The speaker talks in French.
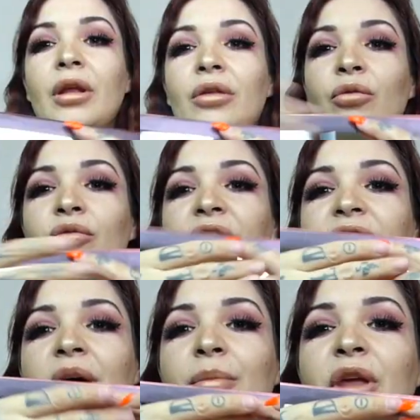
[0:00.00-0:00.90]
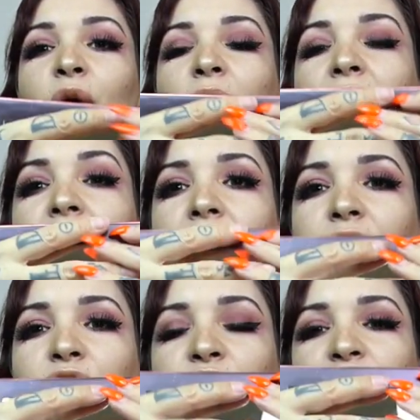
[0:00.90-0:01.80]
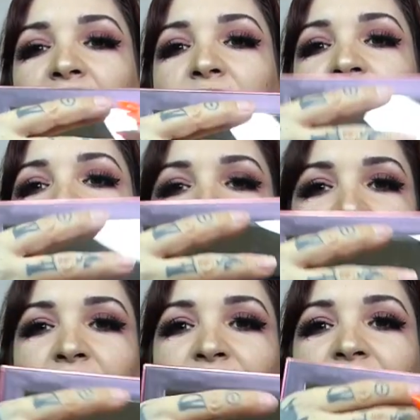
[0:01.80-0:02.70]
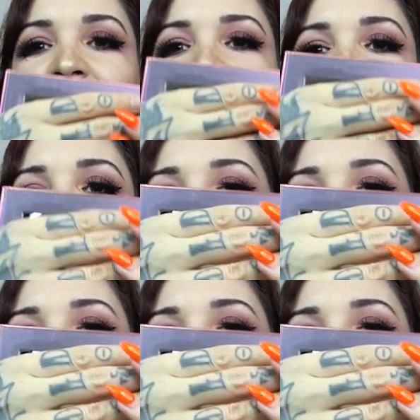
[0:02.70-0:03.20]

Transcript: Donc vous avez un miroir que je cache pour éviter